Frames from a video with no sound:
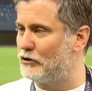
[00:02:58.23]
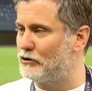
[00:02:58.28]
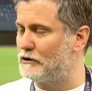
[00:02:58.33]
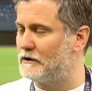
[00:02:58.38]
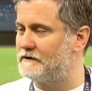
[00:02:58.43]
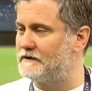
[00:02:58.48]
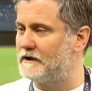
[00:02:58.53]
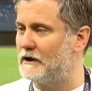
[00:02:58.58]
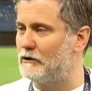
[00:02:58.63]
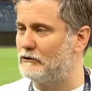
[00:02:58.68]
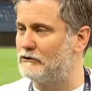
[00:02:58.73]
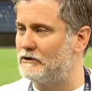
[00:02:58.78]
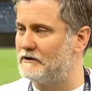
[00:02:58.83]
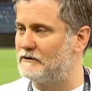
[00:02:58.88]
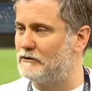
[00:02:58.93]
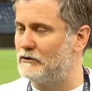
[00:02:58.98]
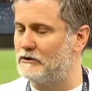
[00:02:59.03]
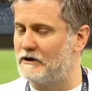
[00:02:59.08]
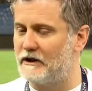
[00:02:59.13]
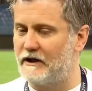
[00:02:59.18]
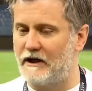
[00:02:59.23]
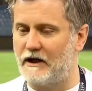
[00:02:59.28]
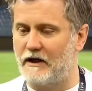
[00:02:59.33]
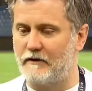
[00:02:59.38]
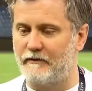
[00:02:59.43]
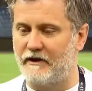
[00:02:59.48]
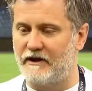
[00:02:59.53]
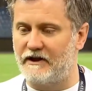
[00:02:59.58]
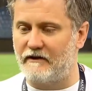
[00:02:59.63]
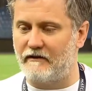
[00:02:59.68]
orta saha rotasyonunda yer
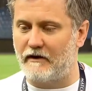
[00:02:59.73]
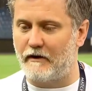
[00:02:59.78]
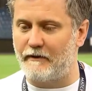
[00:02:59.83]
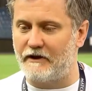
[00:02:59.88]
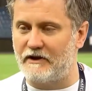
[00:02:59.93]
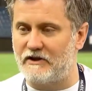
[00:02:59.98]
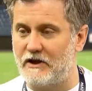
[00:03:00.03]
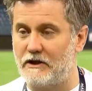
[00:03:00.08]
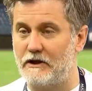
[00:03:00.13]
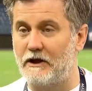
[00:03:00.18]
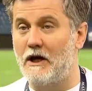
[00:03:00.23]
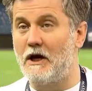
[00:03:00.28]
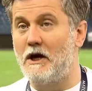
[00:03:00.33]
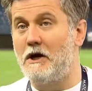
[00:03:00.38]
almaya devam edecek.